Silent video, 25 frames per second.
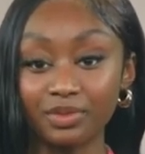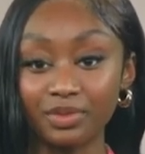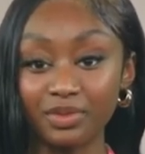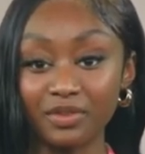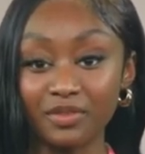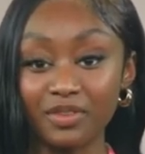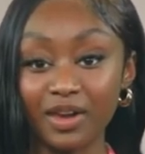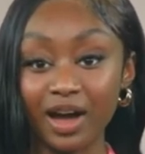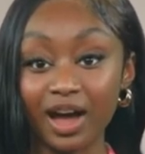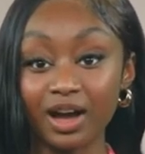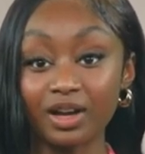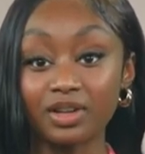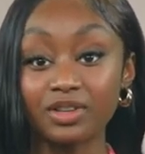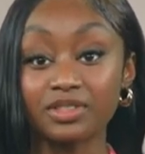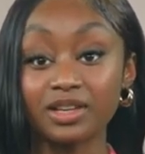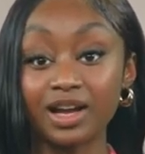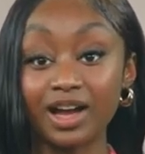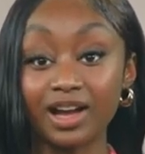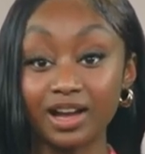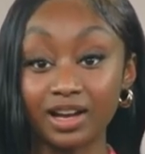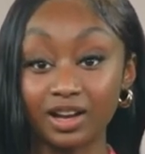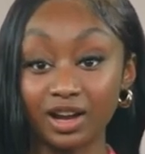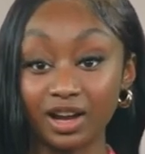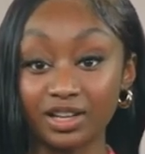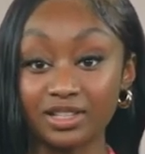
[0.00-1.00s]

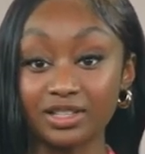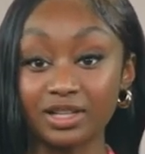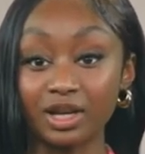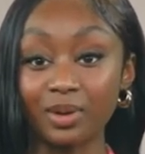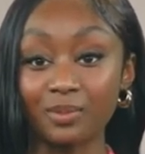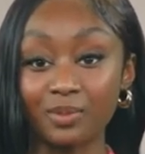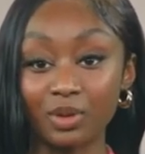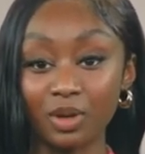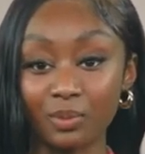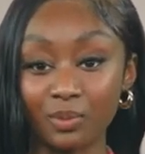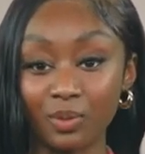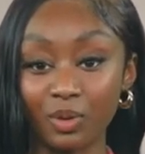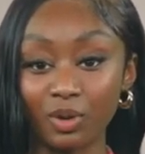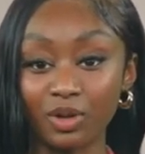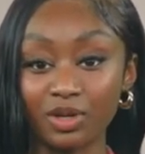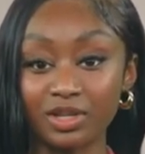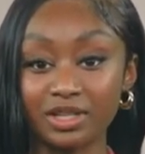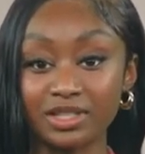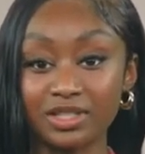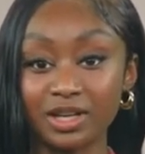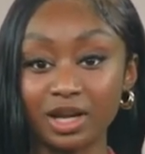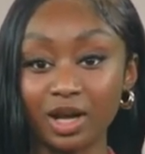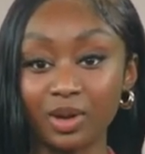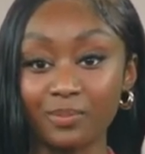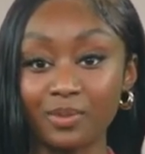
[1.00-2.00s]
Valuta le nostre
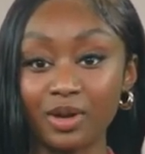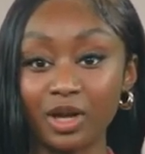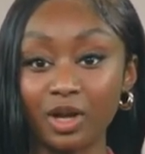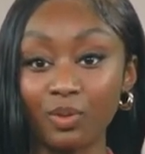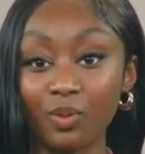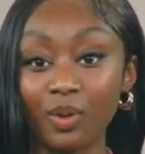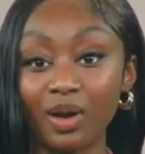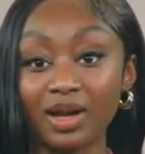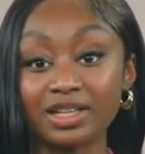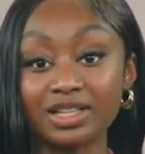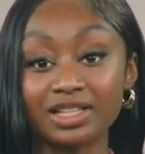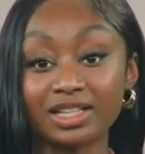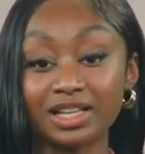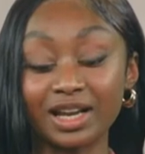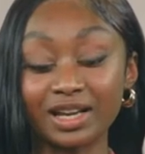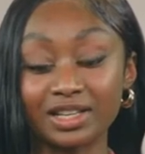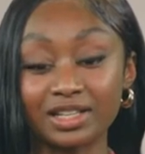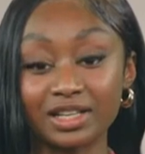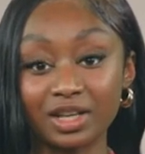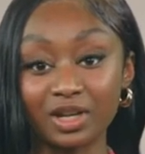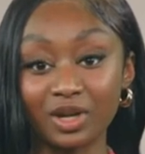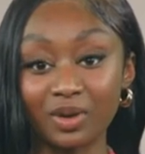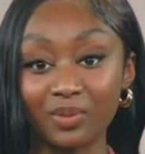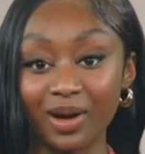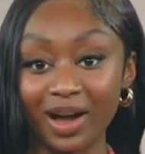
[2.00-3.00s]
proposte e per
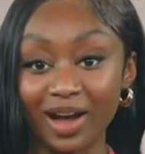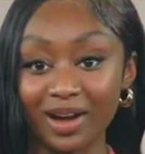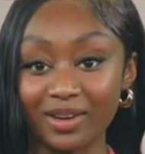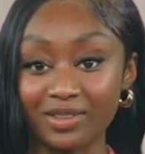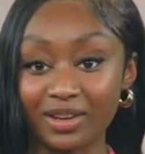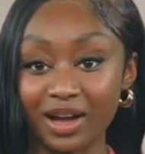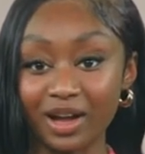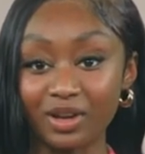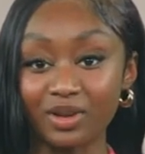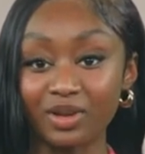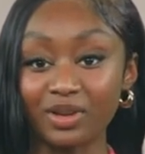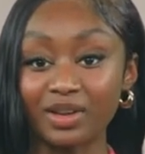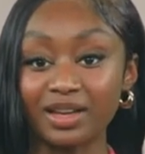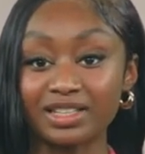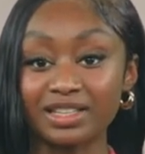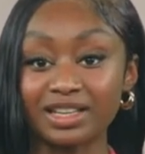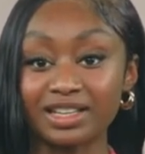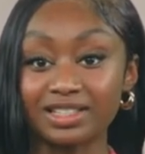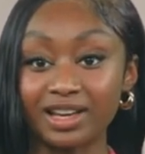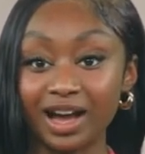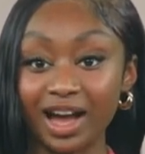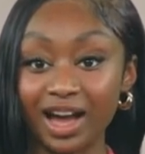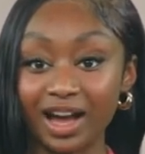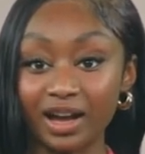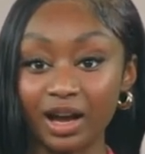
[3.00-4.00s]
qualsiasi domanda non
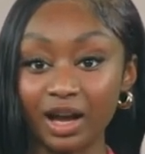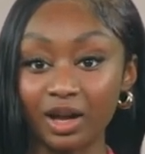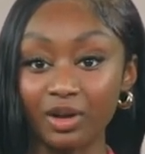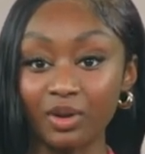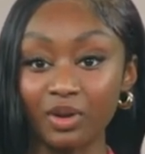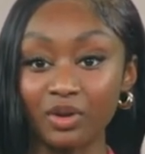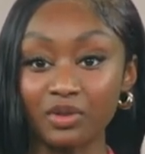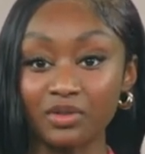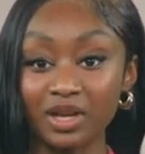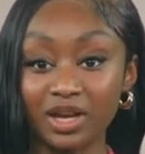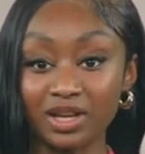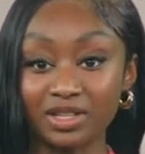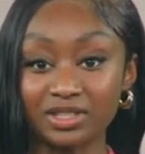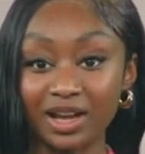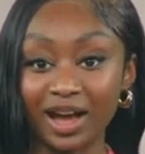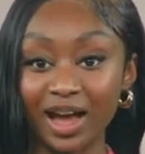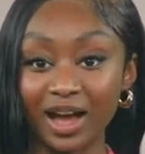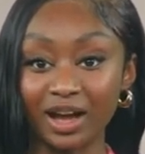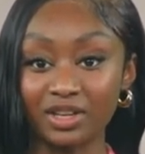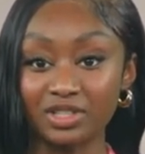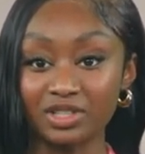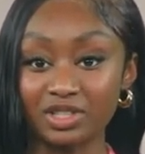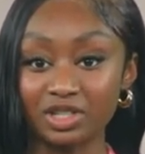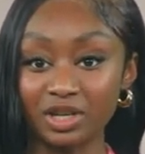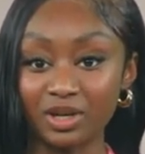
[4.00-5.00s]
esitare a
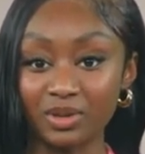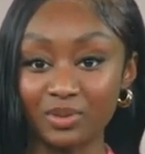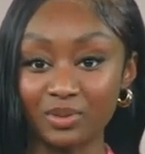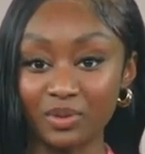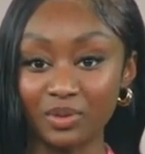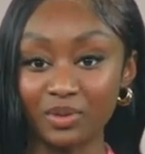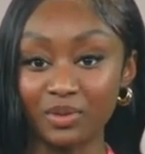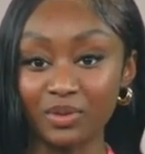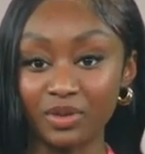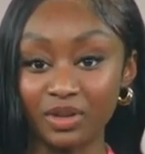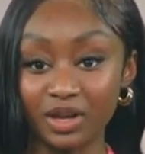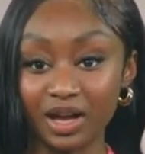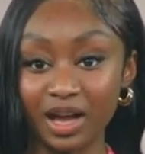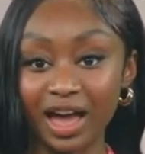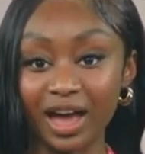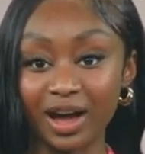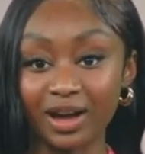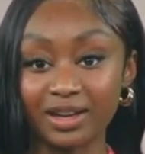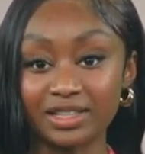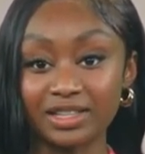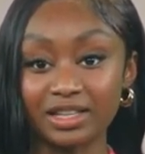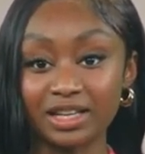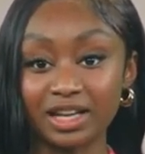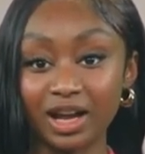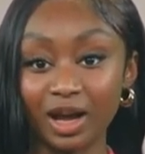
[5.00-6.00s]
contattarci.
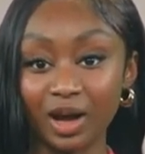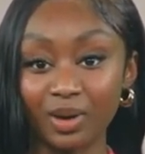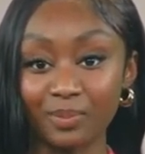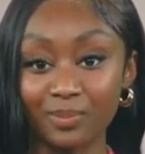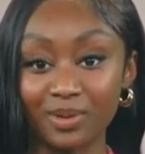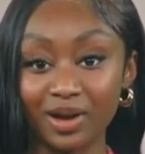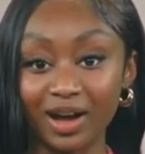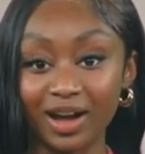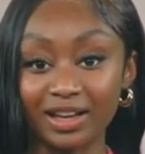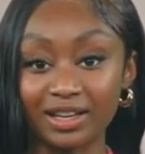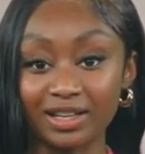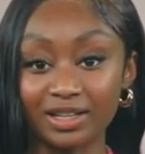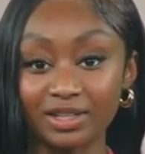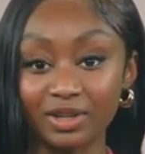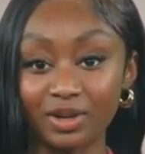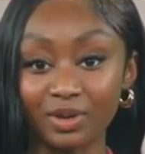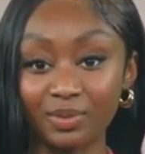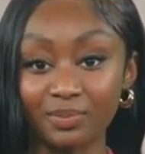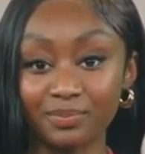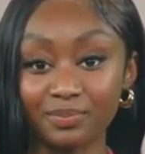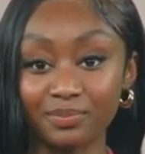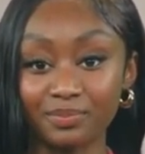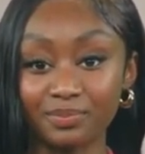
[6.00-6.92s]
Grazie e a presto!